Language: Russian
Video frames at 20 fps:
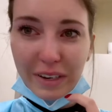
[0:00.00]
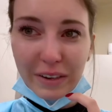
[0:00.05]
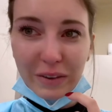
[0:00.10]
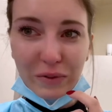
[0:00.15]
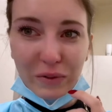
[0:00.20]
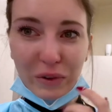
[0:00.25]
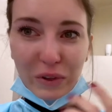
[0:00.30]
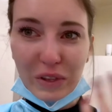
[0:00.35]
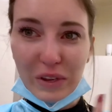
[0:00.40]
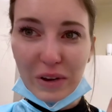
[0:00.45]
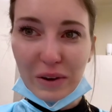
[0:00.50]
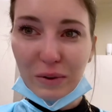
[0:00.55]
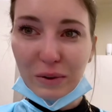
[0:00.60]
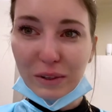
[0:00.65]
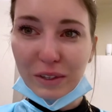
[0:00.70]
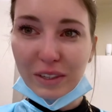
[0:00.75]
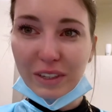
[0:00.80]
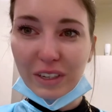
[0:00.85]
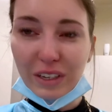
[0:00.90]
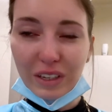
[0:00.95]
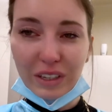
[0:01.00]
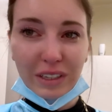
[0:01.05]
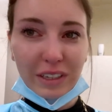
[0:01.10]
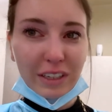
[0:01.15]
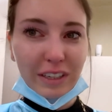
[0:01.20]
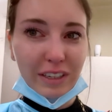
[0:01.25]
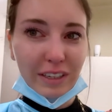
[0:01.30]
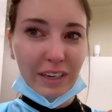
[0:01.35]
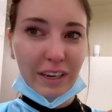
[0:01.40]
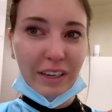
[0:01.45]
Вот так вот целый
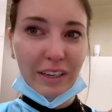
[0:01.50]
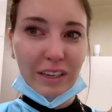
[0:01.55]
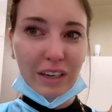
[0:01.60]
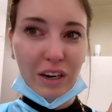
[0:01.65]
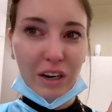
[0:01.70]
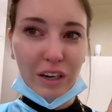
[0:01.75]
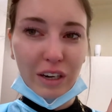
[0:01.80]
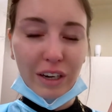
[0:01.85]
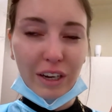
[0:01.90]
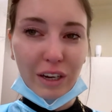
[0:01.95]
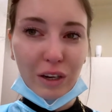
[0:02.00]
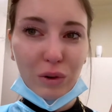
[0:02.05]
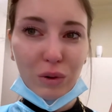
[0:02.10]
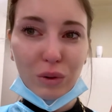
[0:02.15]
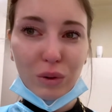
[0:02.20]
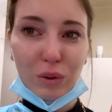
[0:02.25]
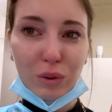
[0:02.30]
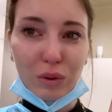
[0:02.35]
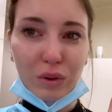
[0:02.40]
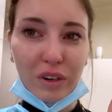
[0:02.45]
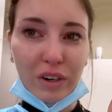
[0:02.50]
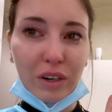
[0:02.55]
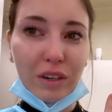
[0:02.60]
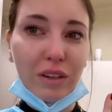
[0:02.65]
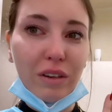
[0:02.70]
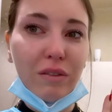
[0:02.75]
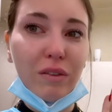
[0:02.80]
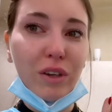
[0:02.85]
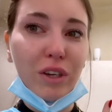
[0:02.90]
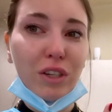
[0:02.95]
день я рыдаю с утра
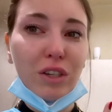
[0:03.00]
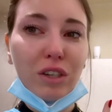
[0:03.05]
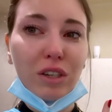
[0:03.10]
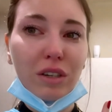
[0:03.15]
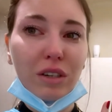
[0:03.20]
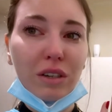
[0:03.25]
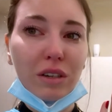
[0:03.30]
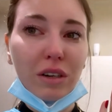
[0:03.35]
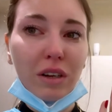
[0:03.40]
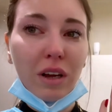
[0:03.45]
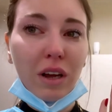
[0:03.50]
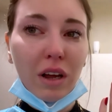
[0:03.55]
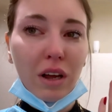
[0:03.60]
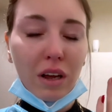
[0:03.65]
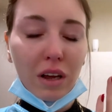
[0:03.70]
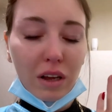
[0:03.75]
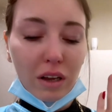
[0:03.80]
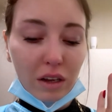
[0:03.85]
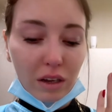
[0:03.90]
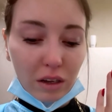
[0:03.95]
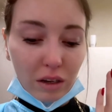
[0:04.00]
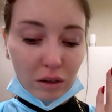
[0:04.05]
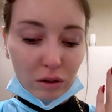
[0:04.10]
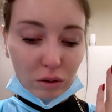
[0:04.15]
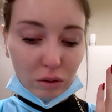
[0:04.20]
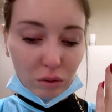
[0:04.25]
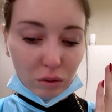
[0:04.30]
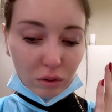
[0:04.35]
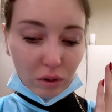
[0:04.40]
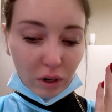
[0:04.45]
до вечера.
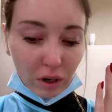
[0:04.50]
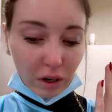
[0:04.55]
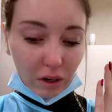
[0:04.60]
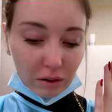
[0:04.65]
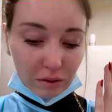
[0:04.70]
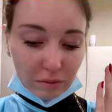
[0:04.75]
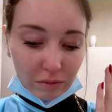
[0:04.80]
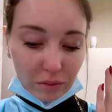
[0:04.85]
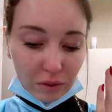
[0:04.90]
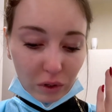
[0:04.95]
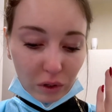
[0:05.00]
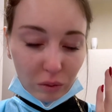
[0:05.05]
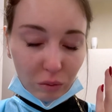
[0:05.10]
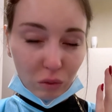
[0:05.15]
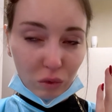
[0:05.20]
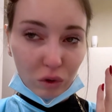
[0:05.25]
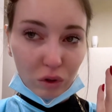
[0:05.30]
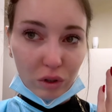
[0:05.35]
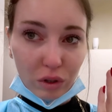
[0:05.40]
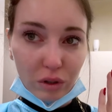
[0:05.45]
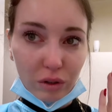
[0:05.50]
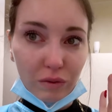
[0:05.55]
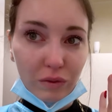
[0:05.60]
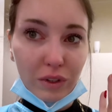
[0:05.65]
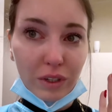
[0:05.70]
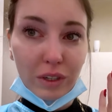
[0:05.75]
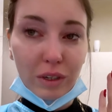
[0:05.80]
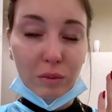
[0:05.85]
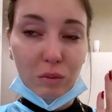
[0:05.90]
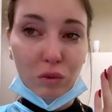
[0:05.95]
С утра, потому что
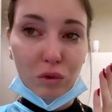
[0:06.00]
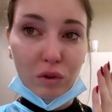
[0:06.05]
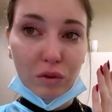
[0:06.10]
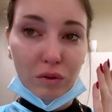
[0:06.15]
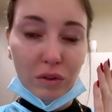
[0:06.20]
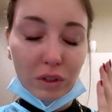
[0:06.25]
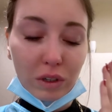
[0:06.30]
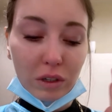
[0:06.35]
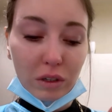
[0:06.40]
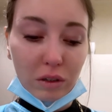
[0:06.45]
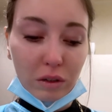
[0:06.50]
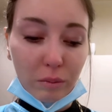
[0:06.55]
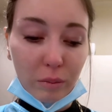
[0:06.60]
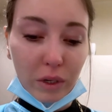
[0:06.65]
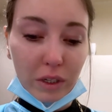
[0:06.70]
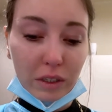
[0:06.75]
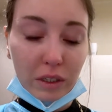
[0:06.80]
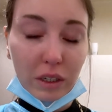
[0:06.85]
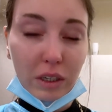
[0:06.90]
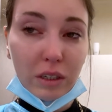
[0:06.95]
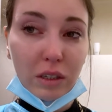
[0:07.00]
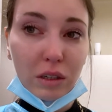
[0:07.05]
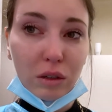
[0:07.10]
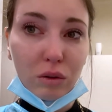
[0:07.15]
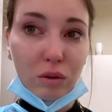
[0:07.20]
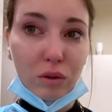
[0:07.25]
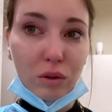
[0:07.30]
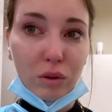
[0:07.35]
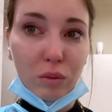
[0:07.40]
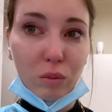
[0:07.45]
всем уже вскрыла мозги,
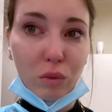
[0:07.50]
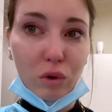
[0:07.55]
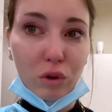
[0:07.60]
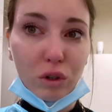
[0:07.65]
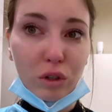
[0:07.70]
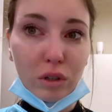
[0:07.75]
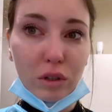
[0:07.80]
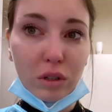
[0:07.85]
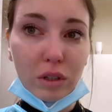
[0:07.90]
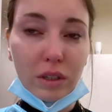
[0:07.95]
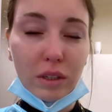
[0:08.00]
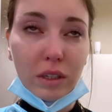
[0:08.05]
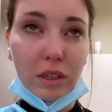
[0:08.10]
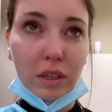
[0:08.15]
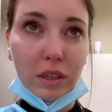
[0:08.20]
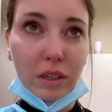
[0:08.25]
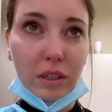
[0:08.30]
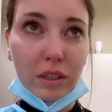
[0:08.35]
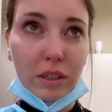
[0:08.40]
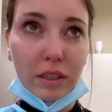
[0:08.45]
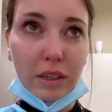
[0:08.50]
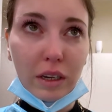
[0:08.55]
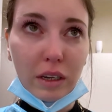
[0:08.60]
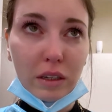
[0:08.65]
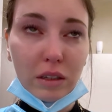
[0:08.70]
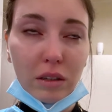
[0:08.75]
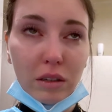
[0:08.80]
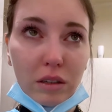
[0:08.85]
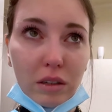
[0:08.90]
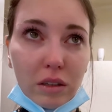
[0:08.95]
никто не может сделать
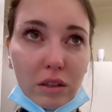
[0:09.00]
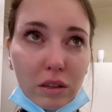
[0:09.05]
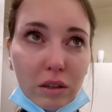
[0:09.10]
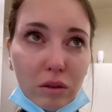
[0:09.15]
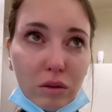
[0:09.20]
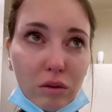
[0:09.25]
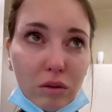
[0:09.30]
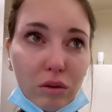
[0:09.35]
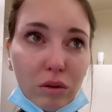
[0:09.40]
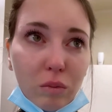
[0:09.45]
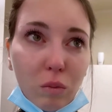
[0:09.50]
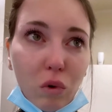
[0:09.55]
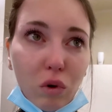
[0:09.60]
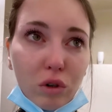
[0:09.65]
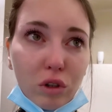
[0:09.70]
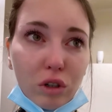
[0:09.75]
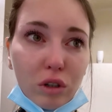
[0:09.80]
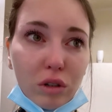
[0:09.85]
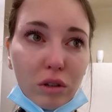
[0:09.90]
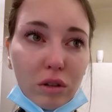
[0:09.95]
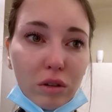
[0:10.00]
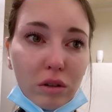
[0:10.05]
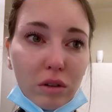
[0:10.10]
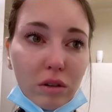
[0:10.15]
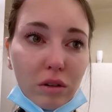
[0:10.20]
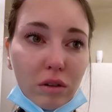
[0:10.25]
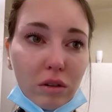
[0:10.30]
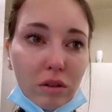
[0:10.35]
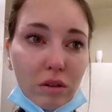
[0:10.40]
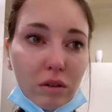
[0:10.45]
тест, никто не может
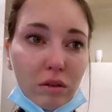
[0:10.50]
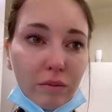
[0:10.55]
э,